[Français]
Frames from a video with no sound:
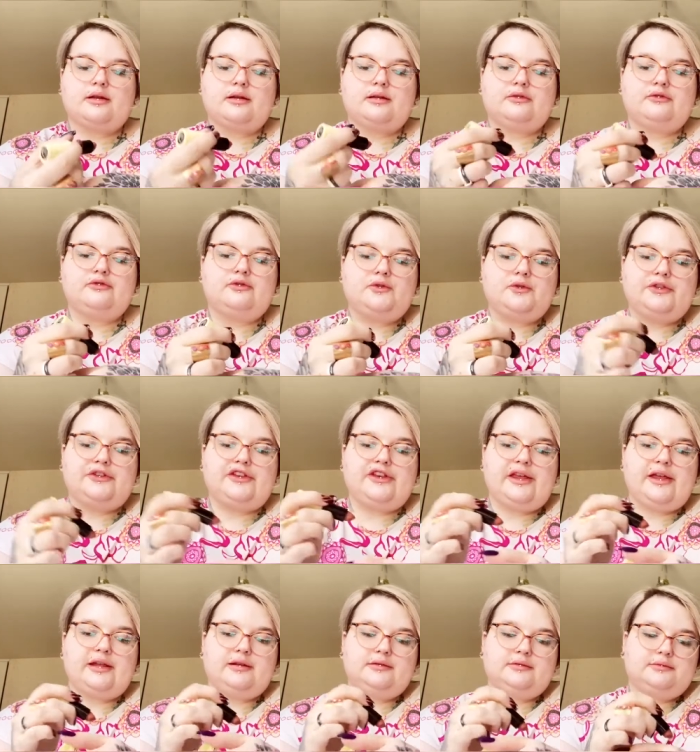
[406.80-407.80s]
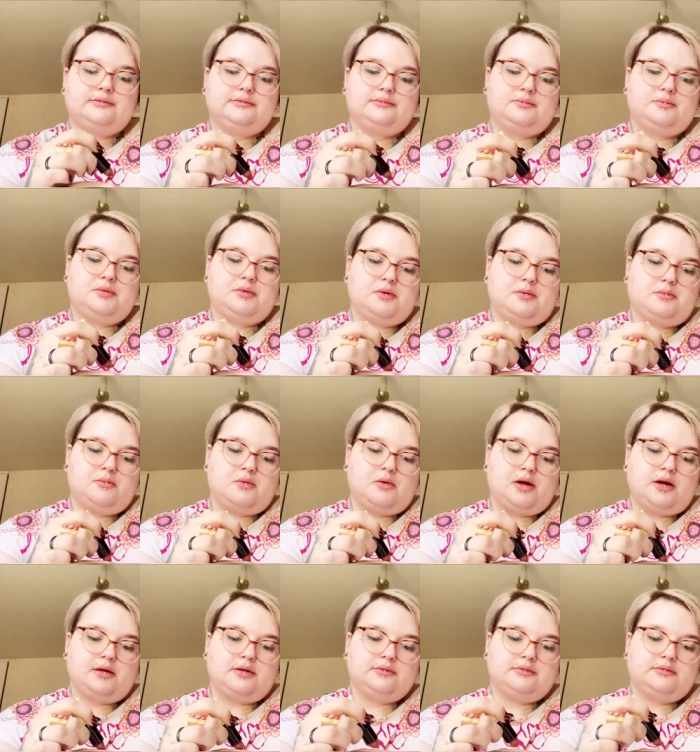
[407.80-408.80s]
foncée pour
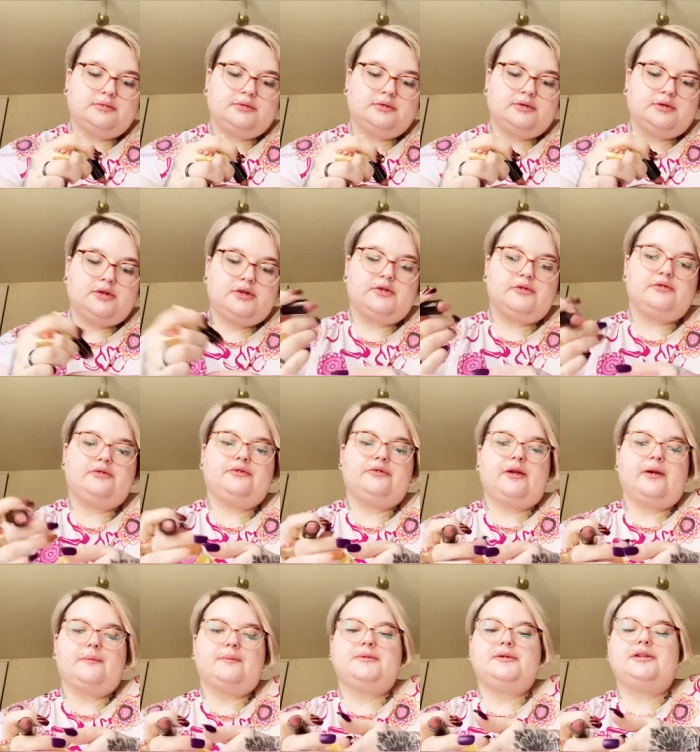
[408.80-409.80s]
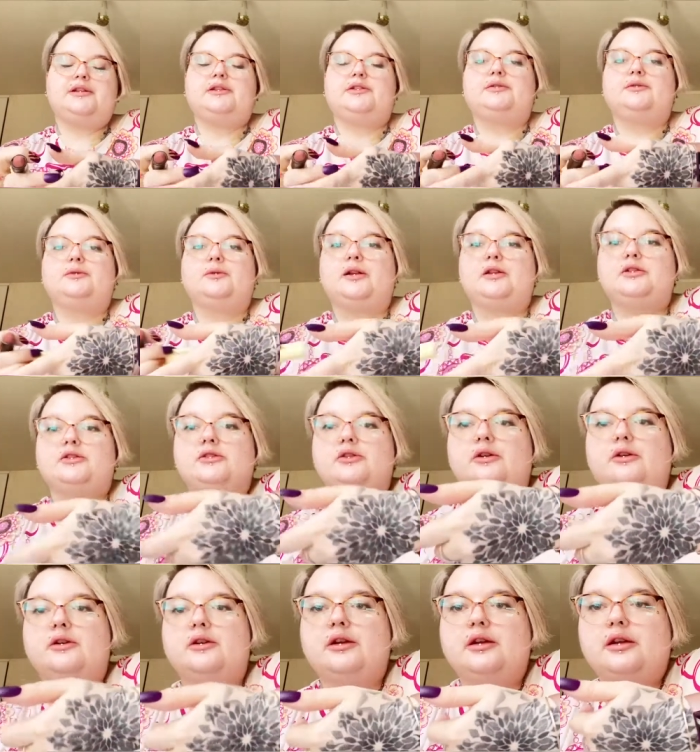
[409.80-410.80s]
moi. Je vous fais un petit swatch
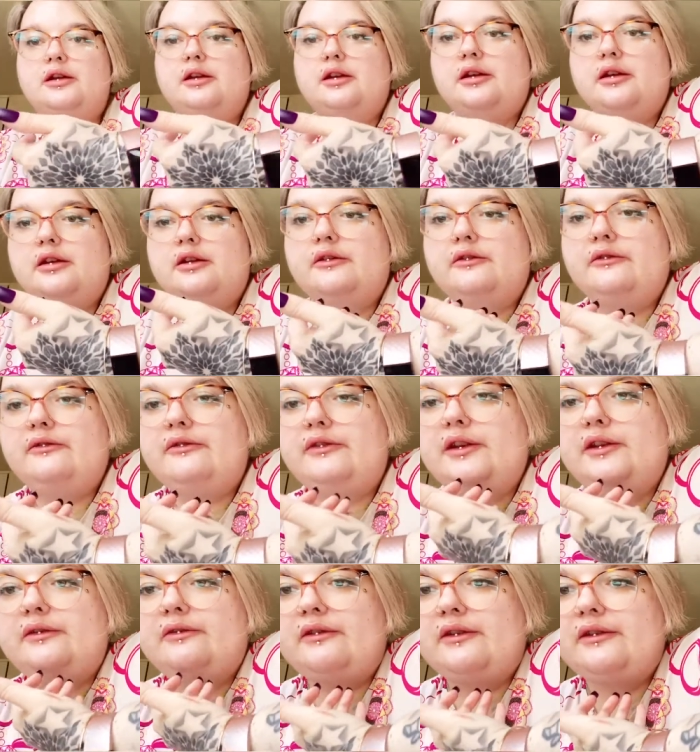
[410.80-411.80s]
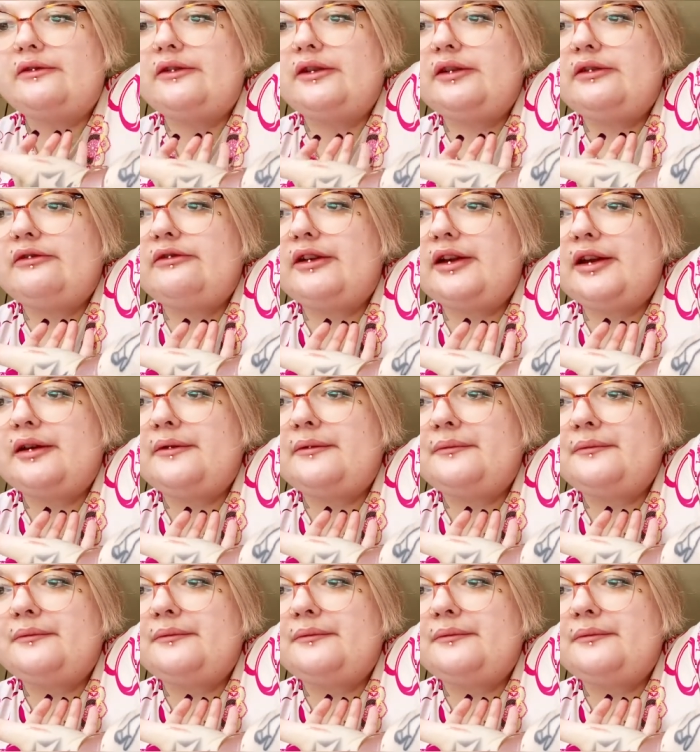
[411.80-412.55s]
euh, vite fait, vite fait.